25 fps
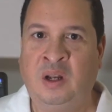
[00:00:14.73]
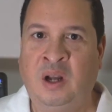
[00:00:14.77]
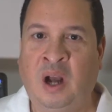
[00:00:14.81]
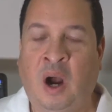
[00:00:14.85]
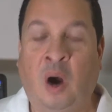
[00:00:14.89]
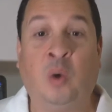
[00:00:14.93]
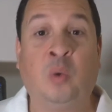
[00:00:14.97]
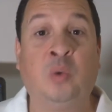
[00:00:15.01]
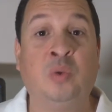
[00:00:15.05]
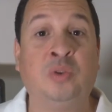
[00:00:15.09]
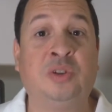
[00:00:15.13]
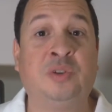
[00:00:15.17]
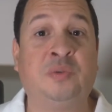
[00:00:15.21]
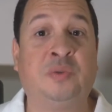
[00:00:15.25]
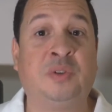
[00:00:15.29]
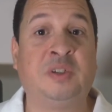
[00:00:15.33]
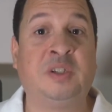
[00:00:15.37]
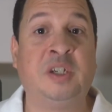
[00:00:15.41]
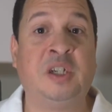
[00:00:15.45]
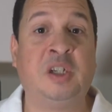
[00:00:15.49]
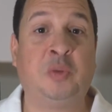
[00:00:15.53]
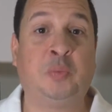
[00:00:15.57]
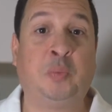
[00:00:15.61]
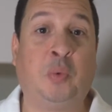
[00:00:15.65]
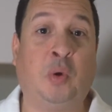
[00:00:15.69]
Alguns de
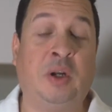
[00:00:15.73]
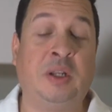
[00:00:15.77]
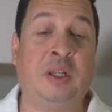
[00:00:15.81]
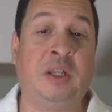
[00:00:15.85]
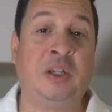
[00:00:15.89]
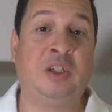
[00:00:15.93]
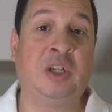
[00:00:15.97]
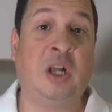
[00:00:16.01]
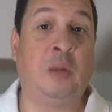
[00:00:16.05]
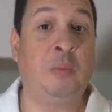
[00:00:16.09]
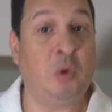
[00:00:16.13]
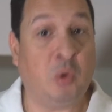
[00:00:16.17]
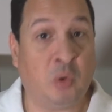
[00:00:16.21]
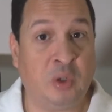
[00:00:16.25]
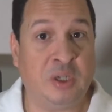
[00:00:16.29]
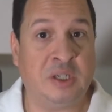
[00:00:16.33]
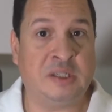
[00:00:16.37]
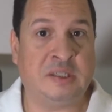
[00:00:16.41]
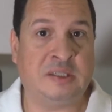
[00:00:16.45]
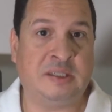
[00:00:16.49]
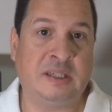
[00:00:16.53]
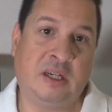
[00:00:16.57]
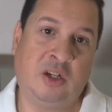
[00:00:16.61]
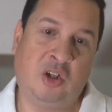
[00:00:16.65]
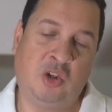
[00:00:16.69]
vocês podem já me
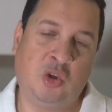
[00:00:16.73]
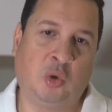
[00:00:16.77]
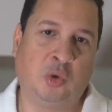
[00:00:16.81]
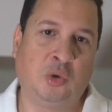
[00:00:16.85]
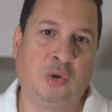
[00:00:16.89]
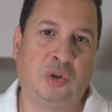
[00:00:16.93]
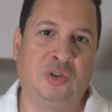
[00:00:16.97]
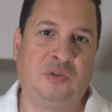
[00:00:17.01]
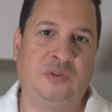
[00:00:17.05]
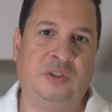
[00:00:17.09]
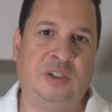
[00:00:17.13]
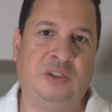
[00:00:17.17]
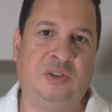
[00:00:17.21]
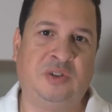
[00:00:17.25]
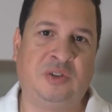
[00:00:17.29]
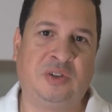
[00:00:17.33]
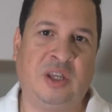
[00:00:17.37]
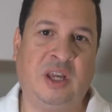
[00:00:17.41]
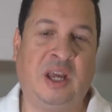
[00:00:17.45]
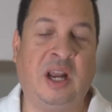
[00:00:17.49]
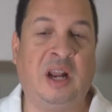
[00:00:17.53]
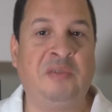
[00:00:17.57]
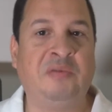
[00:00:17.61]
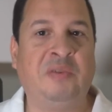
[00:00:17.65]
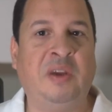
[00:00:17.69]
conhecer de outros vídeos que
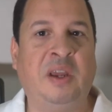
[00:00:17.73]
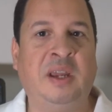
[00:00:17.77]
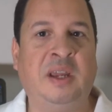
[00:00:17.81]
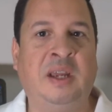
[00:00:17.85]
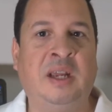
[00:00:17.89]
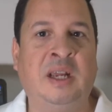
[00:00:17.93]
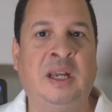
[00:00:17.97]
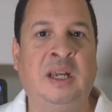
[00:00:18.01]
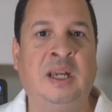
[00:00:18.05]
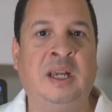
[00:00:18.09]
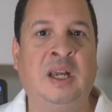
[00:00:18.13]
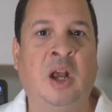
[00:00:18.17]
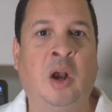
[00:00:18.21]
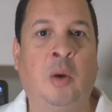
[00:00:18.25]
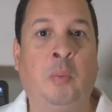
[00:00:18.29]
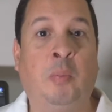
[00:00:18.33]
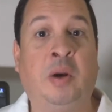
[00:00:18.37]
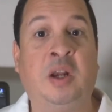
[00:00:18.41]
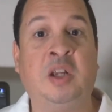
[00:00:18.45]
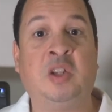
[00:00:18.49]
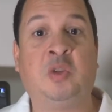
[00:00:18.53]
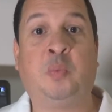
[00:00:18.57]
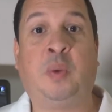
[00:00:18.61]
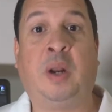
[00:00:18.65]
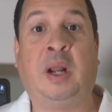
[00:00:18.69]
gravei,
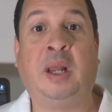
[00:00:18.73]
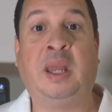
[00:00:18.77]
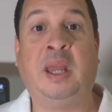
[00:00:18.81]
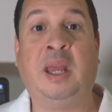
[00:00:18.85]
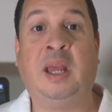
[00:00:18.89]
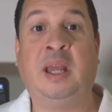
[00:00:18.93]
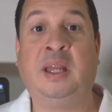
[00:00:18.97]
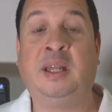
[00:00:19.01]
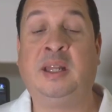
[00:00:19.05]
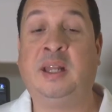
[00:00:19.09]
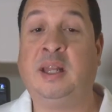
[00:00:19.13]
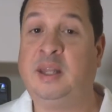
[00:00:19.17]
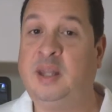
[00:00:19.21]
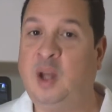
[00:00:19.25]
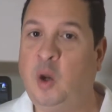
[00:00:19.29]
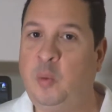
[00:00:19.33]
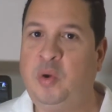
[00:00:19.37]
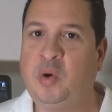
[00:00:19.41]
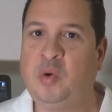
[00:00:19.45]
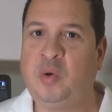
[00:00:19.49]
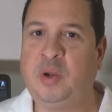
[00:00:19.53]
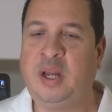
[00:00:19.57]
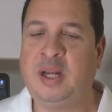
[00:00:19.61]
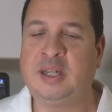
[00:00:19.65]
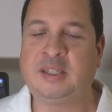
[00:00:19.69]
mas para quem ainda não me
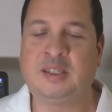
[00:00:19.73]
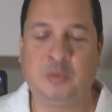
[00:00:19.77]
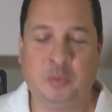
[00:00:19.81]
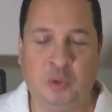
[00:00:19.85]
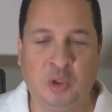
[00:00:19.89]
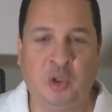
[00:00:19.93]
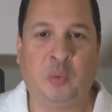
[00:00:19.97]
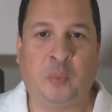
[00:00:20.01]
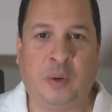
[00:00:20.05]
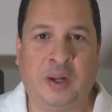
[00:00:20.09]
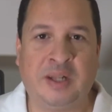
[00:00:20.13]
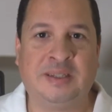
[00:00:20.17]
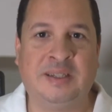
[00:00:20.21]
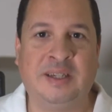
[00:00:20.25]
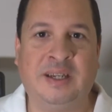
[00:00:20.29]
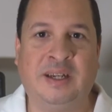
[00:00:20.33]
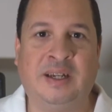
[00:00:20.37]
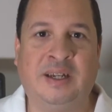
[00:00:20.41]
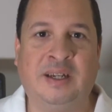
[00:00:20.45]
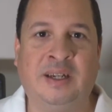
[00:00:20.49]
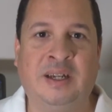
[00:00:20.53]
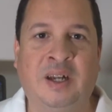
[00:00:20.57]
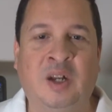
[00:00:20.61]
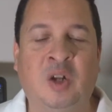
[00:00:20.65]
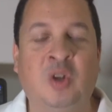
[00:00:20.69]
conhece, muito
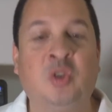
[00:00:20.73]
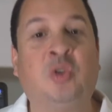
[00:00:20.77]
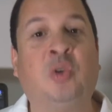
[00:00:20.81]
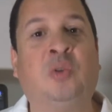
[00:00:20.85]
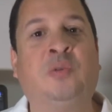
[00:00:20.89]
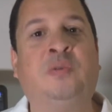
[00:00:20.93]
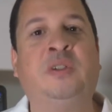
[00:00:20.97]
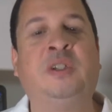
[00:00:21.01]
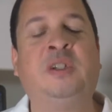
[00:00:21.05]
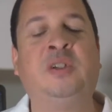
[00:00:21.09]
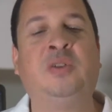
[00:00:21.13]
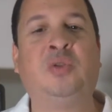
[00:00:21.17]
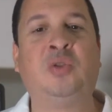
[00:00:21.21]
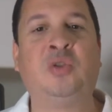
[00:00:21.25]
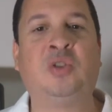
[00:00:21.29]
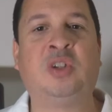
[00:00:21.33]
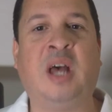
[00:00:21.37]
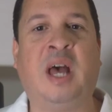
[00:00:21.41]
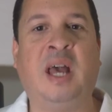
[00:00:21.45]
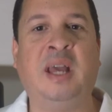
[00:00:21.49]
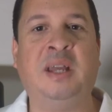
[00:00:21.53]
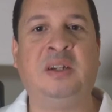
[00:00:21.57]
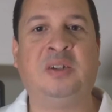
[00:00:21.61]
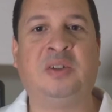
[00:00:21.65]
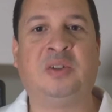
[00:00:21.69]
prazer. Sou Vinícius
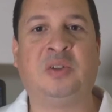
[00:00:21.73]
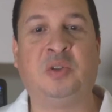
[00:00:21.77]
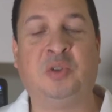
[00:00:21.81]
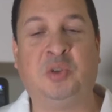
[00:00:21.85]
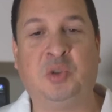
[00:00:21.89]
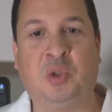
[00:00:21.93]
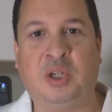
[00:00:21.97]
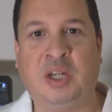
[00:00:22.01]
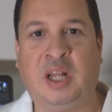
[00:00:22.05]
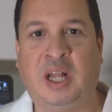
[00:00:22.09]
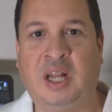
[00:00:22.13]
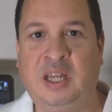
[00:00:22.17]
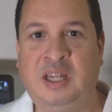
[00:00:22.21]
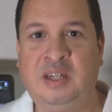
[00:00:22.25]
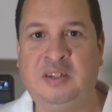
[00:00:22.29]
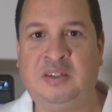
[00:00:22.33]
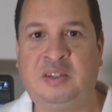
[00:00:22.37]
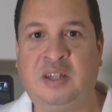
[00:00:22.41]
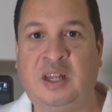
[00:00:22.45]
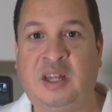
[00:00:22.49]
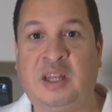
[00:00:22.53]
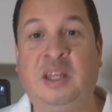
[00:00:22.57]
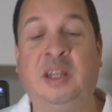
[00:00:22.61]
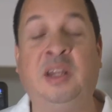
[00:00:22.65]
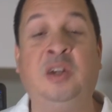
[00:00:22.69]
Aires,
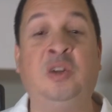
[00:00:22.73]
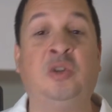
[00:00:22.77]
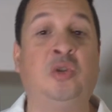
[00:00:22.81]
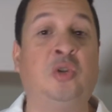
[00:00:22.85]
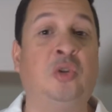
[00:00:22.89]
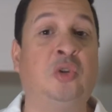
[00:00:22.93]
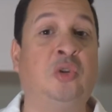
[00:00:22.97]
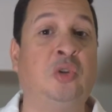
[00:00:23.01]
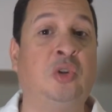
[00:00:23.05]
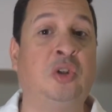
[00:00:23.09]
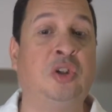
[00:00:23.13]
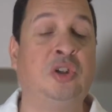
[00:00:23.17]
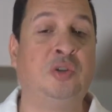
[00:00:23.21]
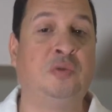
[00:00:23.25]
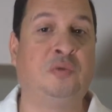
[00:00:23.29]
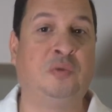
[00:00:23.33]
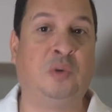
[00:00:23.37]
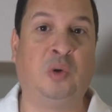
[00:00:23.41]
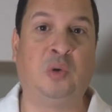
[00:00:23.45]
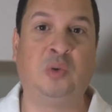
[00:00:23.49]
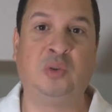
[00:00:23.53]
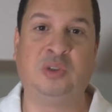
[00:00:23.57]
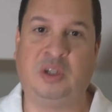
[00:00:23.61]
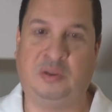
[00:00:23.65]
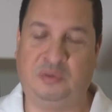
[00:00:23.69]
jornalista e instrutor de
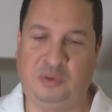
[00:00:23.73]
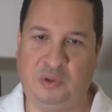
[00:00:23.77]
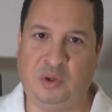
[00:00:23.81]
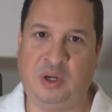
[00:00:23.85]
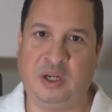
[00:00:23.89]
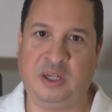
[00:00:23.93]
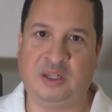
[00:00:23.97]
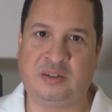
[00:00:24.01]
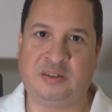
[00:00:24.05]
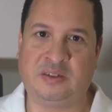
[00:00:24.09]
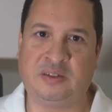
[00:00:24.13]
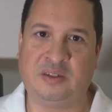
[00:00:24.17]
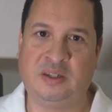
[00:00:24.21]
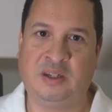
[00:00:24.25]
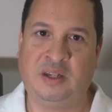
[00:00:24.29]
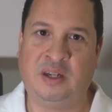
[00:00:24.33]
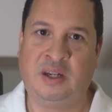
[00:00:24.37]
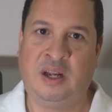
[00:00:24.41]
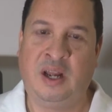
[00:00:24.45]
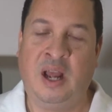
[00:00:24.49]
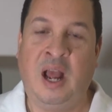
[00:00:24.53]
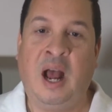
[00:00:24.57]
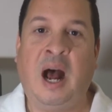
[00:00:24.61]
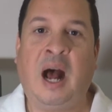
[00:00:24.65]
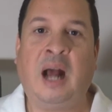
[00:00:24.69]
voo de aviões.
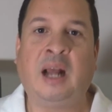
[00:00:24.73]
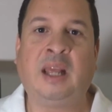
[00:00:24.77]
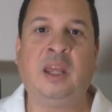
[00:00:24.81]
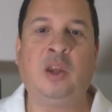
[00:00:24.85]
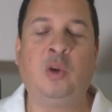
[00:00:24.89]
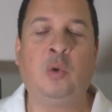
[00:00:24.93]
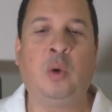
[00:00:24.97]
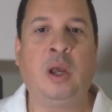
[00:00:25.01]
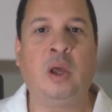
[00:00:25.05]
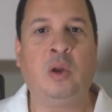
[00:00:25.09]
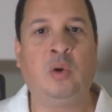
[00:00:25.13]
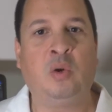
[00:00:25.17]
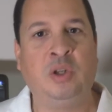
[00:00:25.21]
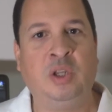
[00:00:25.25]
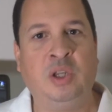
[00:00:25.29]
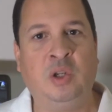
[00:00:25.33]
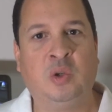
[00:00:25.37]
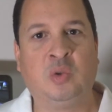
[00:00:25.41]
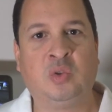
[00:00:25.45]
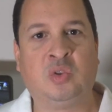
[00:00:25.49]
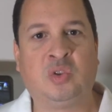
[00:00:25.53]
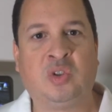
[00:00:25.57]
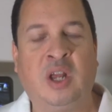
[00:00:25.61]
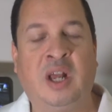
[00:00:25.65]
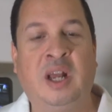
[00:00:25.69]
Aqui no
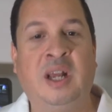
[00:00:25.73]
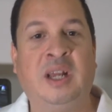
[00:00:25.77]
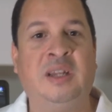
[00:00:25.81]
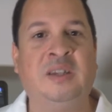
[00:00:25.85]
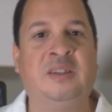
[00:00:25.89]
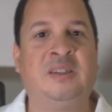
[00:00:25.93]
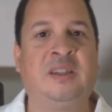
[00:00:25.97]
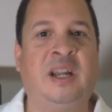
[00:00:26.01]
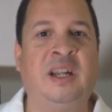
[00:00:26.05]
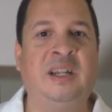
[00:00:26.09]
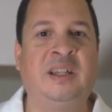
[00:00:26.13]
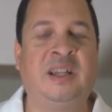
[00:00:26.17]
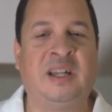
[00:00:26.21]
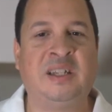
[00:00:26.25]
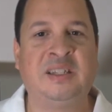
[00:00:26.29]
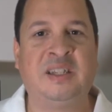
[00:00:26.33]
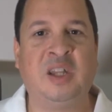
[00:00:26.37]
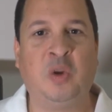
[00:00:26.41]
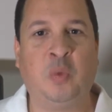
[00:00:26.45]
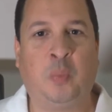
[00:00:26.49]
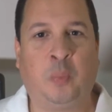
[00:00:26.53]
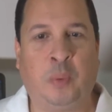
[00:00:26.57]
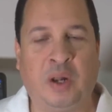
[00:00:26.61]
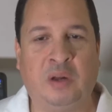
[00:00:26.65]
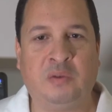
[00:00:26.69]
Aeronews estarei
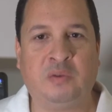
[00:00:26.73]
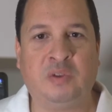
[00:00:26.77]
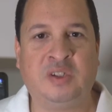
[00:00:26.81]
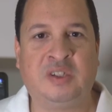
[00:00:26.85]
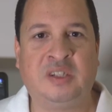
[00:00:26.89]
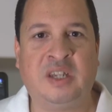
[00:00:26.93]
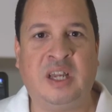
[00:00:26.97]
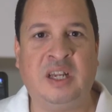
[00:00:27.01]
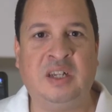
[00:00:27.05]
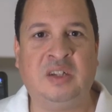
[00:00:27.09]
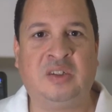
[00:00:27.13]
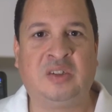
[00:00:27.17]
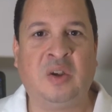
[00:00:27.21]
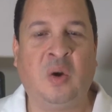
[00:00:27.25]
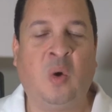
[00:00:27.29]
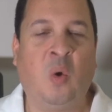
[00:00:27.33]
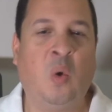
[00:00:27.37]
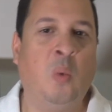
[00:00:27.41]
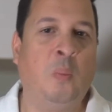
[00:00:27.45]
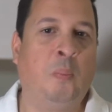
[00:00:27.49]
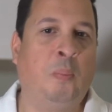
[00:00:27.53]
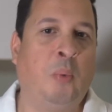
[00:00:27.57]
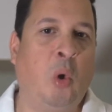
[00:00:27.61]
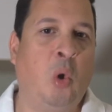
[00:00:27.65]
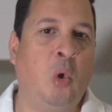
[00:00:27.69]
trazendo para vocês
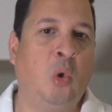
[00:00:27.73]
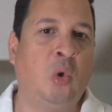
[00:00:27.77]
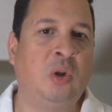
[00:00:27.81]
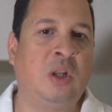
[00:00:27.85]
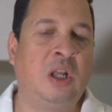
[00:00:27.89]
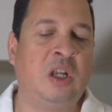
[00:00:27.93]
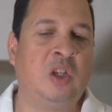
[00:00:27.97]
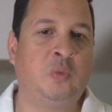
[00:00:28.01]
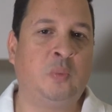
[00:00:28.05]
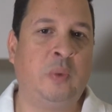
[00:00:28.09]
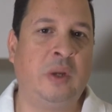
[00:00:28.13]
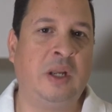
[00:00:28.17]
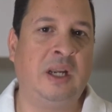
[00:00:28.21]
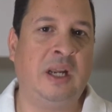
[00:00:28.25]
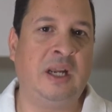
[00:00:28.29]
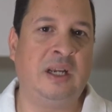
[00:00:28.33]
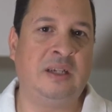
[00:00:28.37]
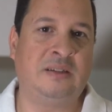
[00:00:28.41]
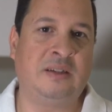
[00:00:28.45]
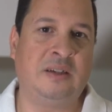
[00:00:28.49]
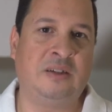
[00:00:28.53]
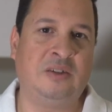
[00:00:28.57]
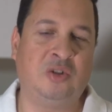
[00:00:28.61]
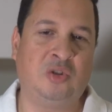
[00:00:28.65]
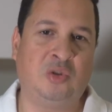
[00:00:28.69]
um pouco da
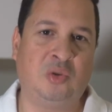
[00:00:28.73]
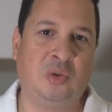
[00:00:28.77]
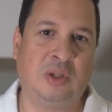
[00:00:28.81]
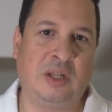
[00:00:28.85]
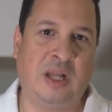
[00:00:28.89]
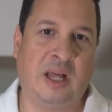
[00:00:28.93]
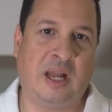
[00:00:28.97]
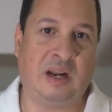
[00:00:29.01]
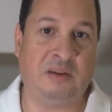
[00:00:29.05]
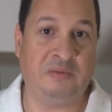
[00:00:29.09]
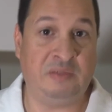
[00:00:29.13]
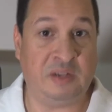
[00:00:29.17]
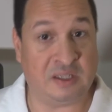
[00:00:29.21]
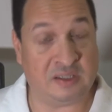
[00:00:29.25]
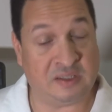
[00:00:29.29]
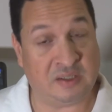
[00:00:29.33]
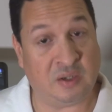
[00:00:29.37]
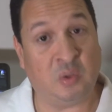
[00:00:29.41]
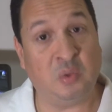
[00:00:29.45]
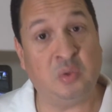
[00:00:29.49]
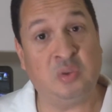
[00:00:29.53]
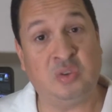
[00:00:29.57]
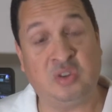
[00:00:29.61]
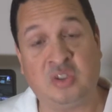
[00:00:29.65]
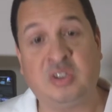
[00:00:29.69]
experiência de estudar
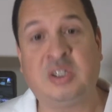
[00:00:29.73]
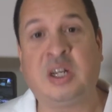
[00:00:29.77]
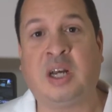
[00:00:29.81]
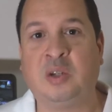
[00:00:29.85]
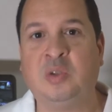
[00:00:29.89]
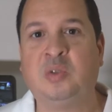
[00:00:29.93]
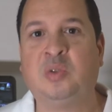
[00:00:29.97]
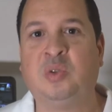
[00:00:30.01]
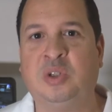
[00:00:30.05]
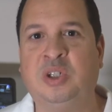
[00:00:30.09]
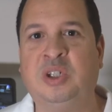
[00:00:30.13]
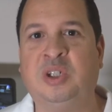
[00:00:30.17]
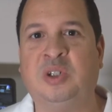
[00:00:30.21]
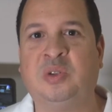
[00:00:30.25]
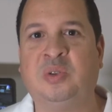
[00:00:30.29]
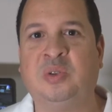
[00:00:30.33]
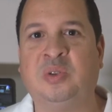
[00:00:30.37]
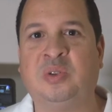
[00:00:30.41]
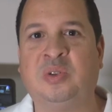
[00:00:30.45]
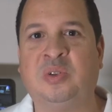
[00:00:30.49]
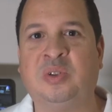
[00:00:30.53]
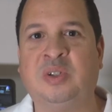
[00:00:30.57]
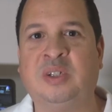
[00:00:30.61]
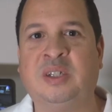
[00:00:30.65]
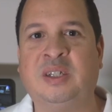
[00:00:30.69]
aviação nos Estados
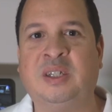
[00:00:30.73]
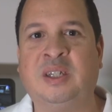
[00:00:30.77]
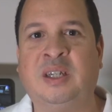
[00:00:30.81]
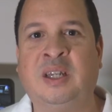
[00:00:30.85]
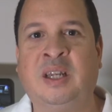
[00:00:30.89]
Unidos.